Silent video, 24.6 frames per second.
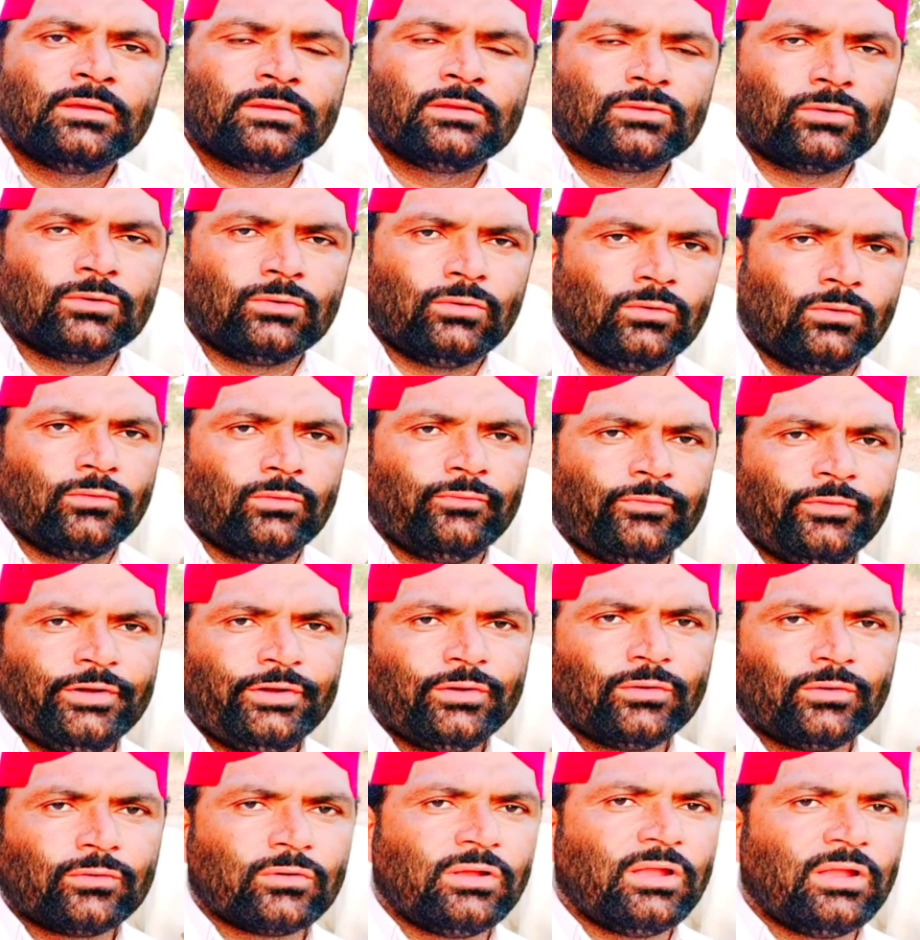तो
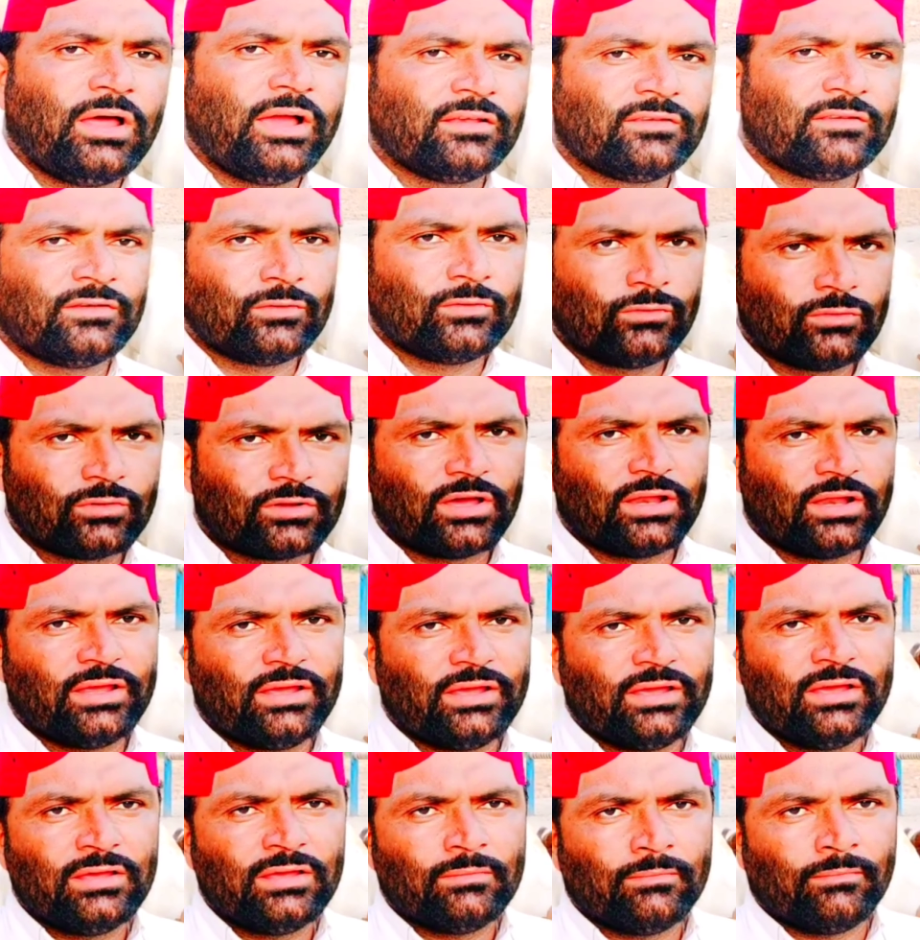वीडियो को लाइक ज़रूर करें
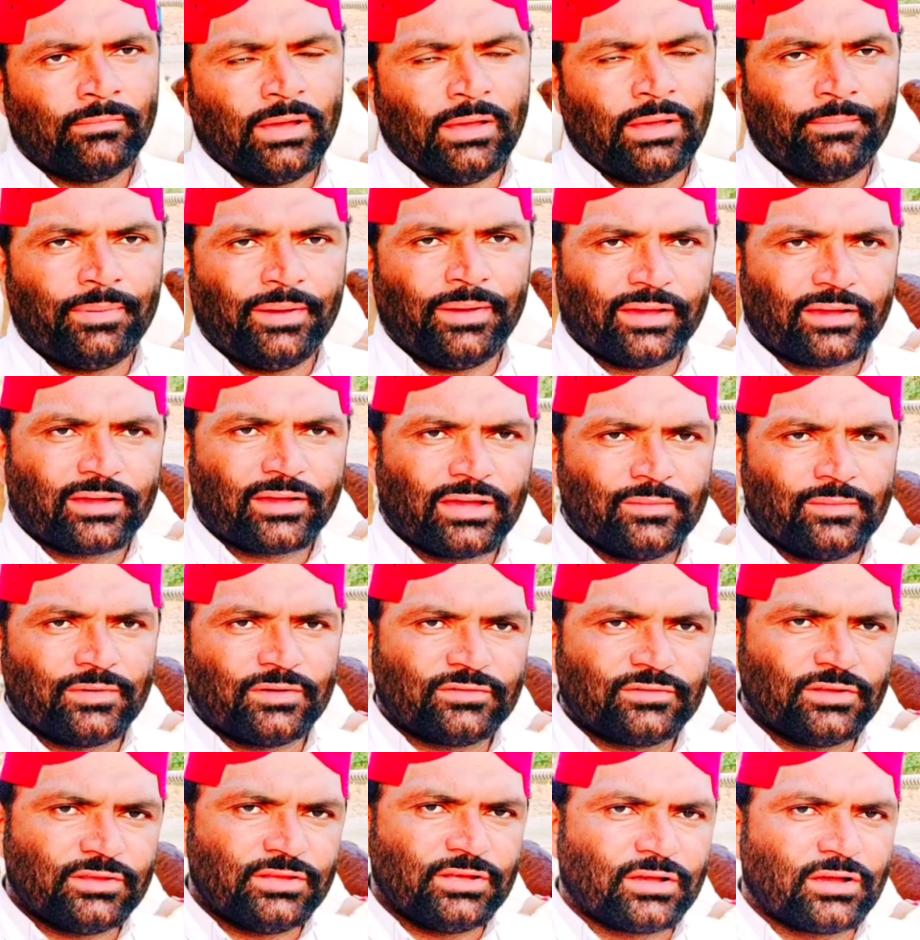मैं बैक कैमरे
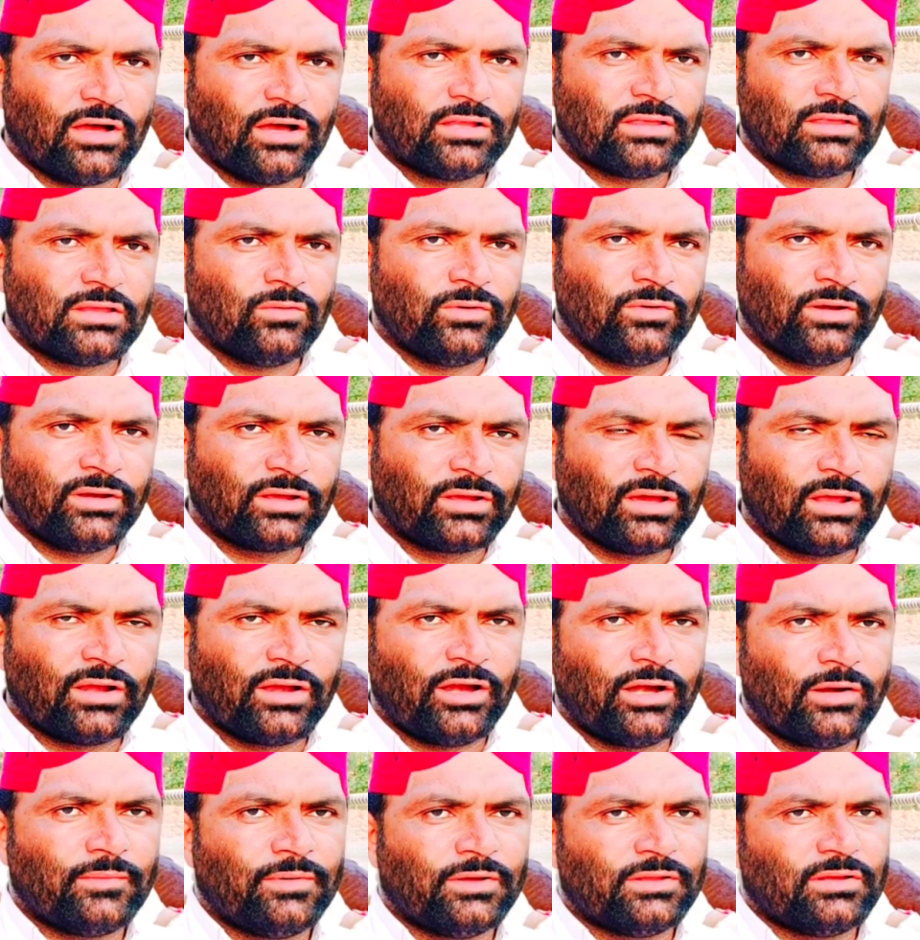से दिखाता हूँ इनके
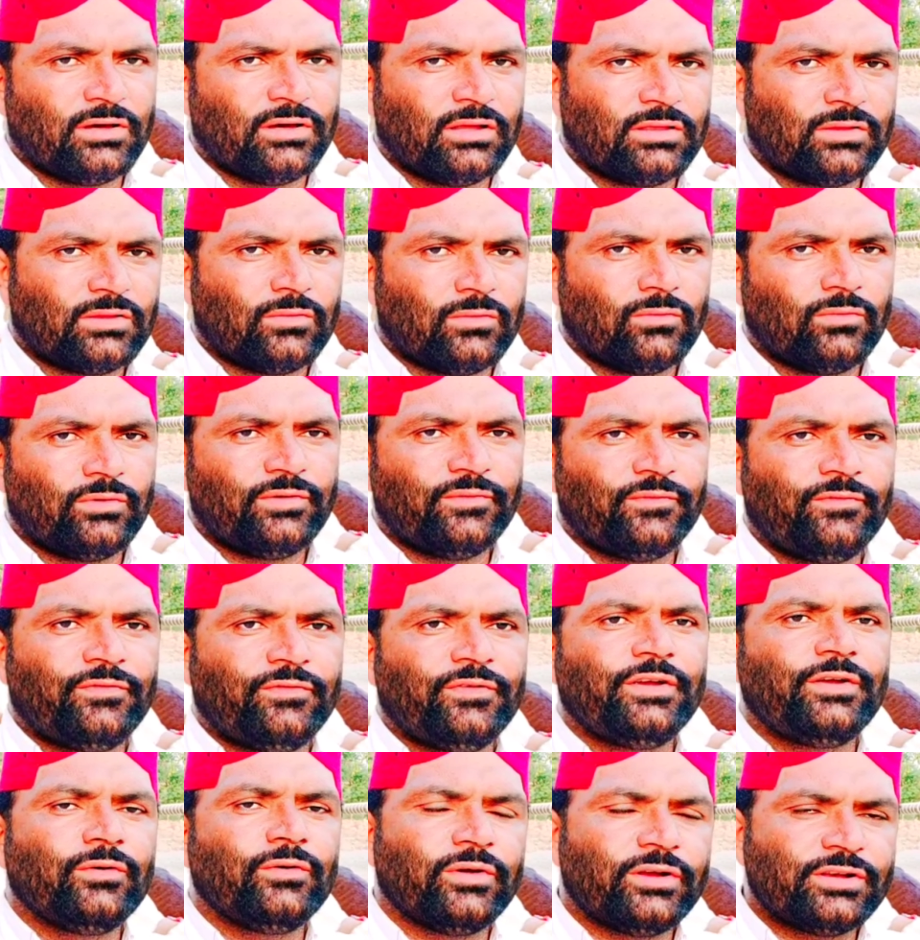रेट बताता हूँ
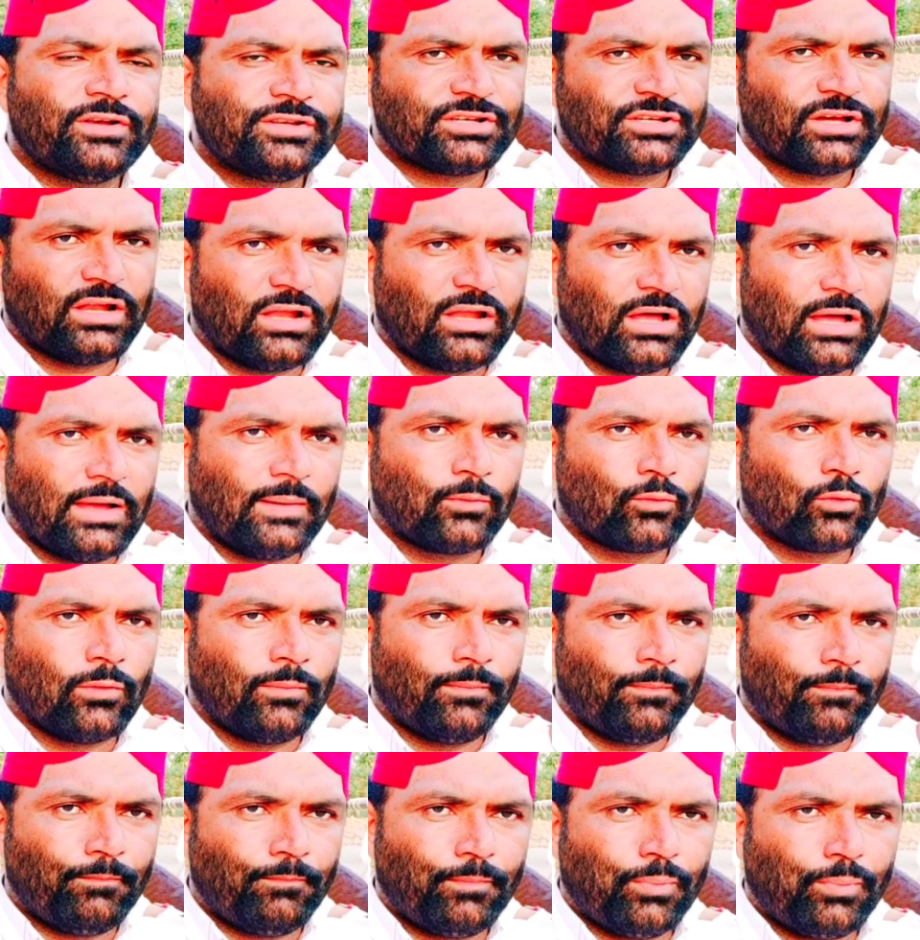वीडियो इन आपको
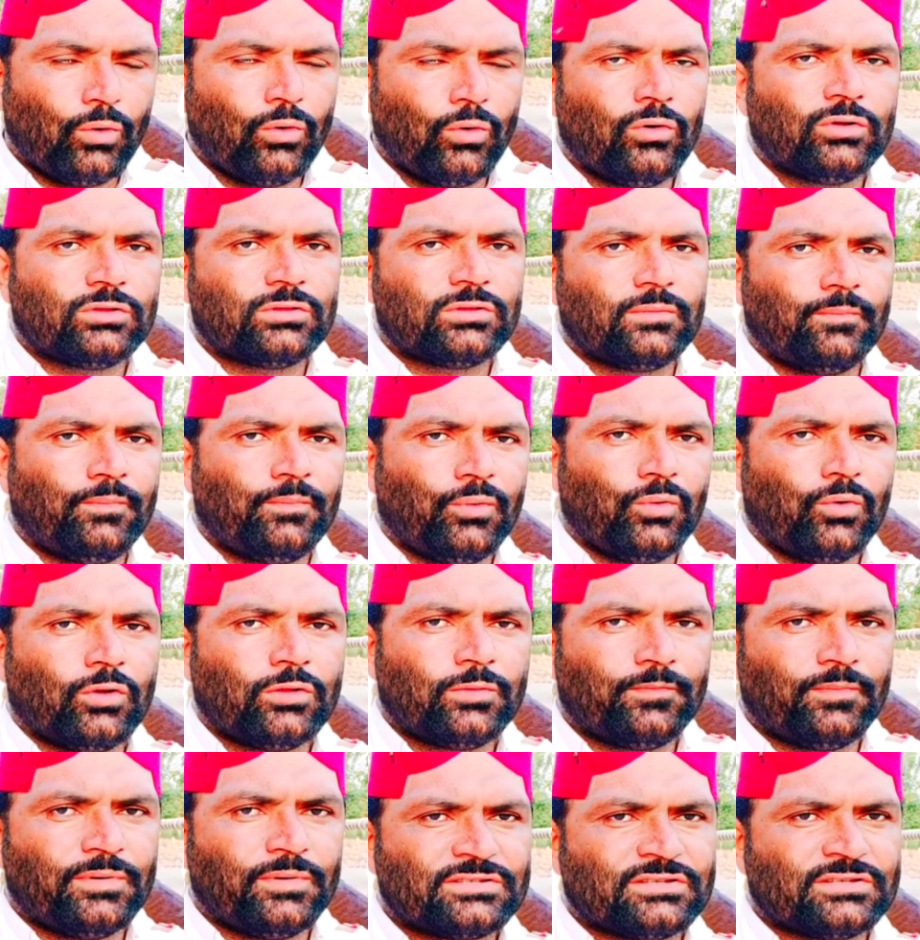बहुत
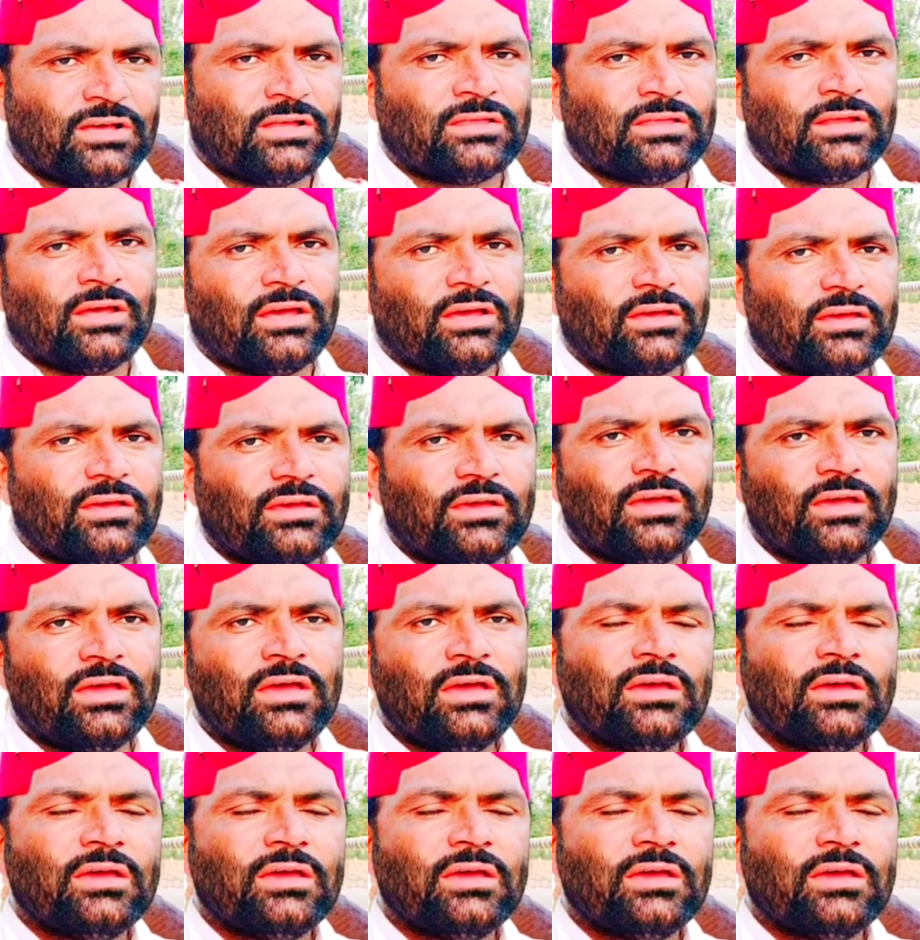बहुत पसंद आएगी